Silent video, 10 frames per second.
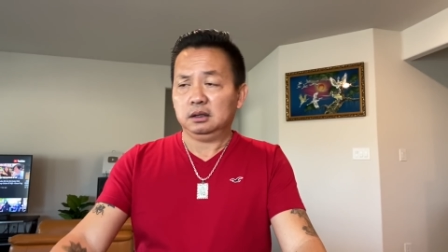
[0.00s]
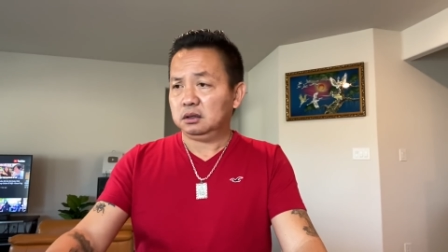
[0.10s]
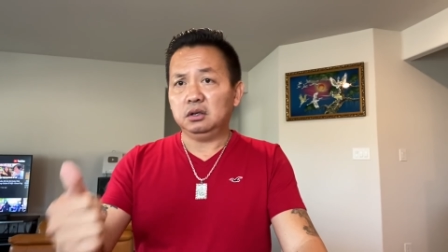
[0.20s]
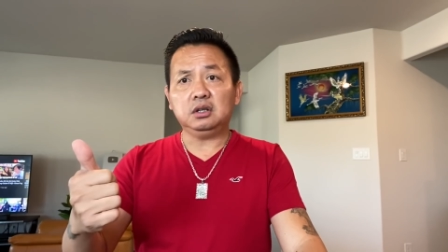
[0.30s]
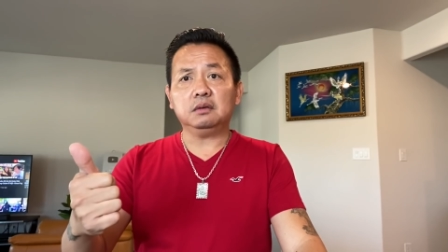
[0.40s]

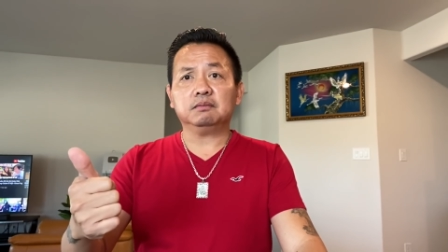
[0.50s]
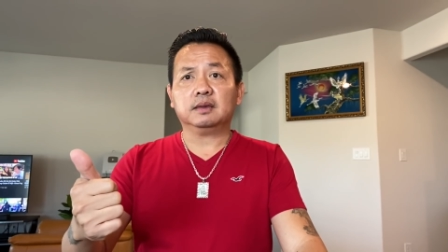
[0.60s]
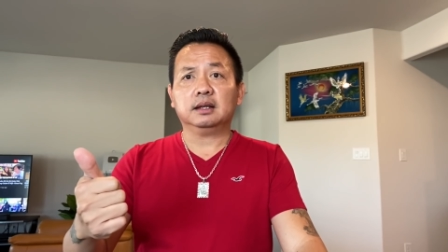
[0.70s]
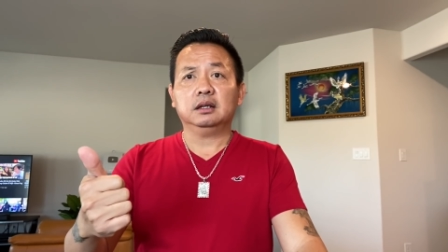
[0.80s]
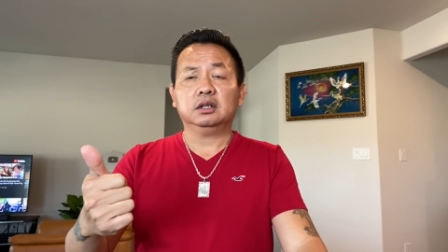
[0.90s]
thứ nhất
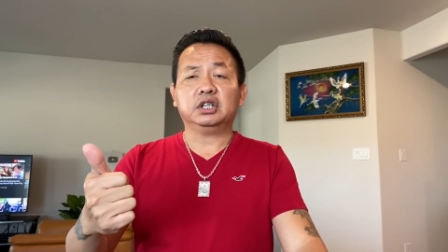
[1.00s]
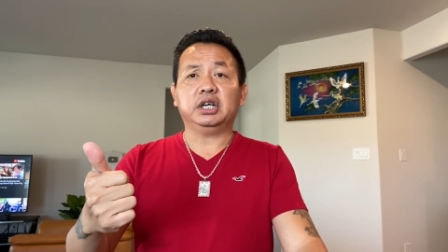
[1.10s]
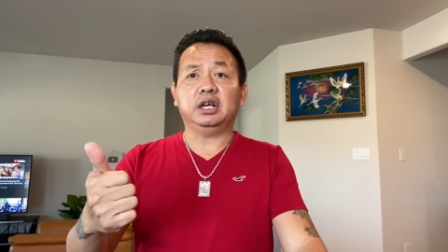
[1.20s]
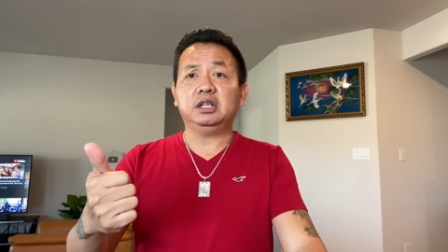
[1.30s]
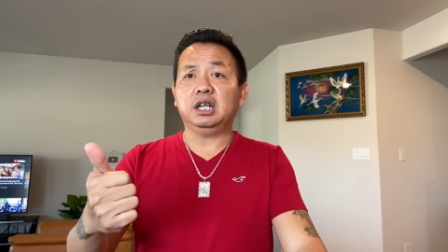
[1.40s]

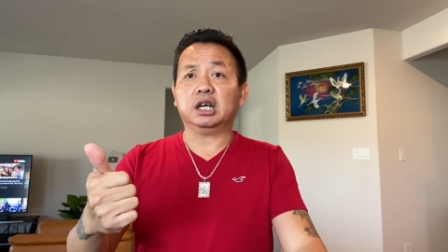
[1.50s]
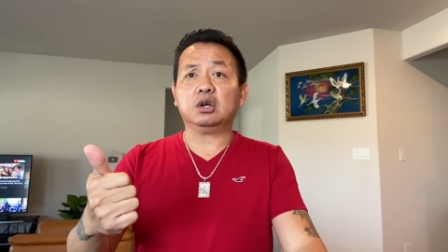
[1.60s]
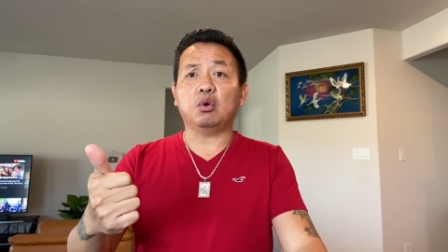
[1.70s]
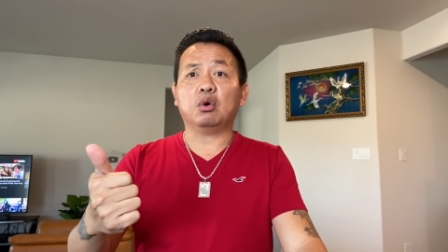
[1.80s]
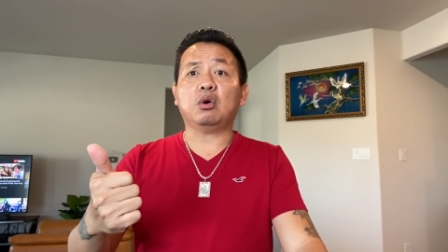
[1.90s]
kiện về cái
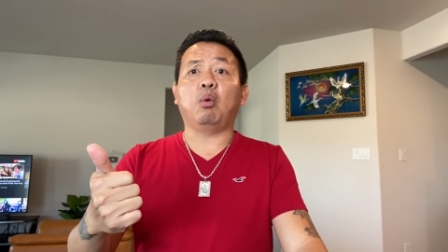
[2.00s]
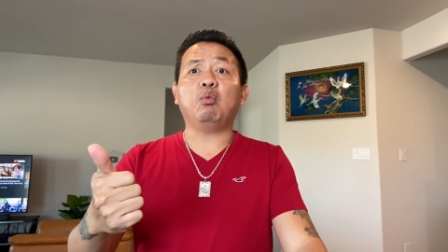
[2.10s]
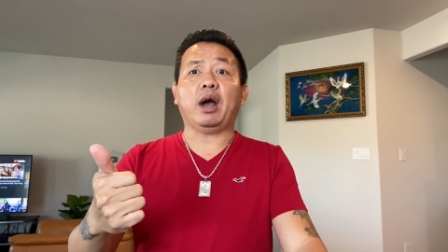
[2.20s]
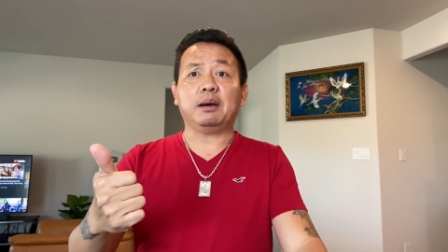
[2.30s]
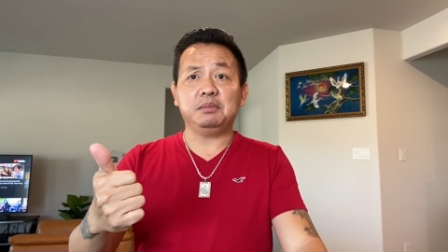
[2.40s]
cuộc khủng
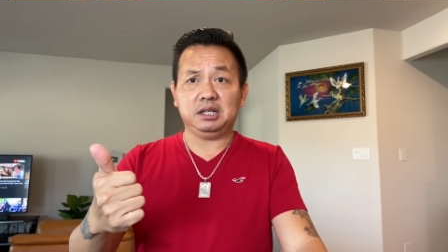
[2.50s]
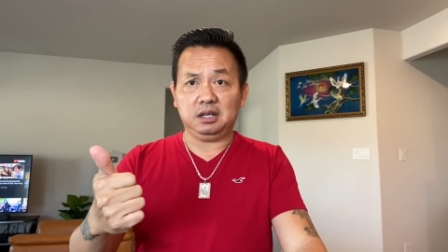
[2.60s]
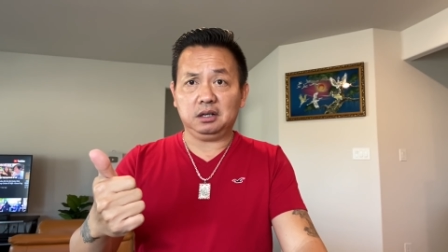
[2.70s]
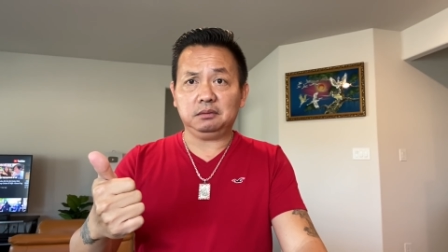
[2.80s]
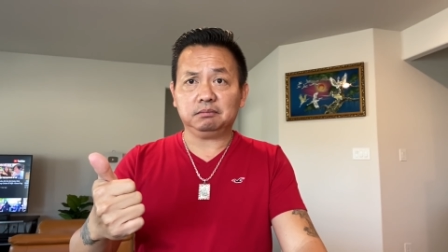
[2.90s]
hoảng biên
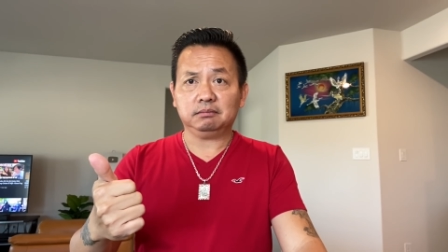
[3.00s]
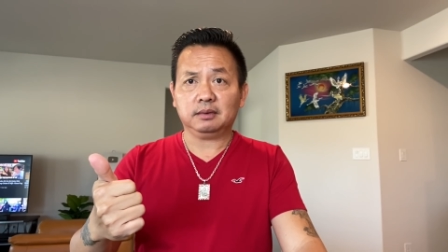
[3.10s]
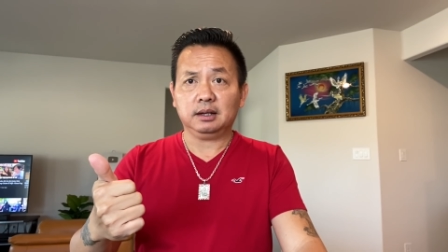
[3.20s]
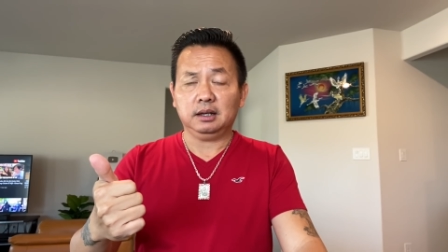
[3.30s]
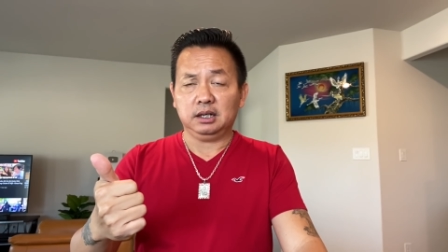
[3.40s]
giới
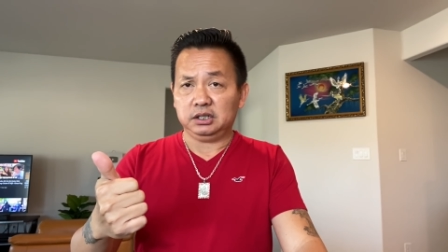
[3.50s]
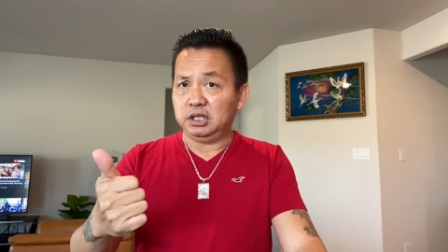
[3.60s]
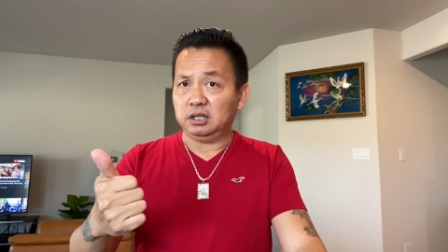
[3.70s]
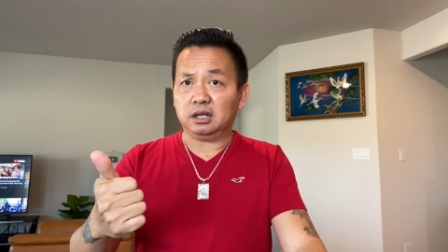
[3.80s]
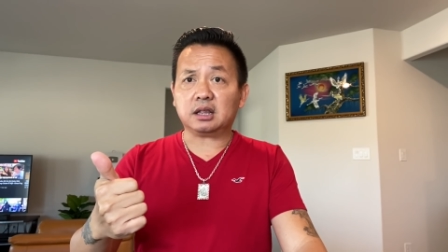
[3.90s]
vì
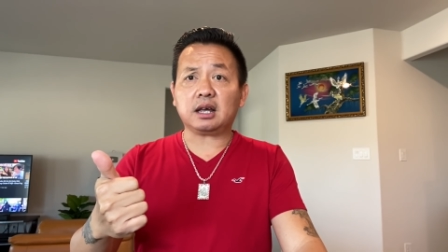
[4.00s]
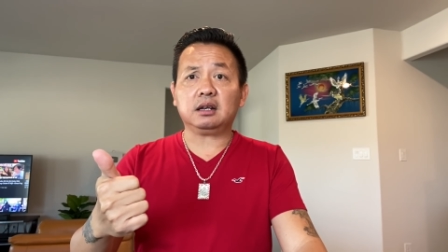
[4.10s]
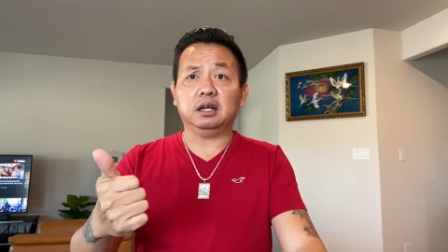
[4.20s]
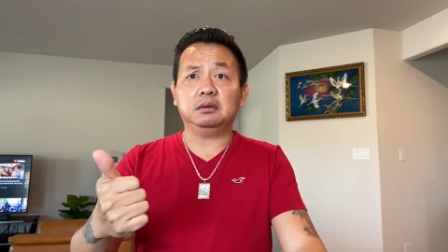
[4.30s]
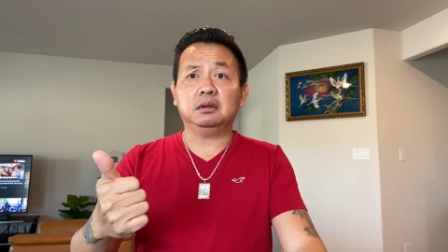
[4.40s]
những cái xác lệnh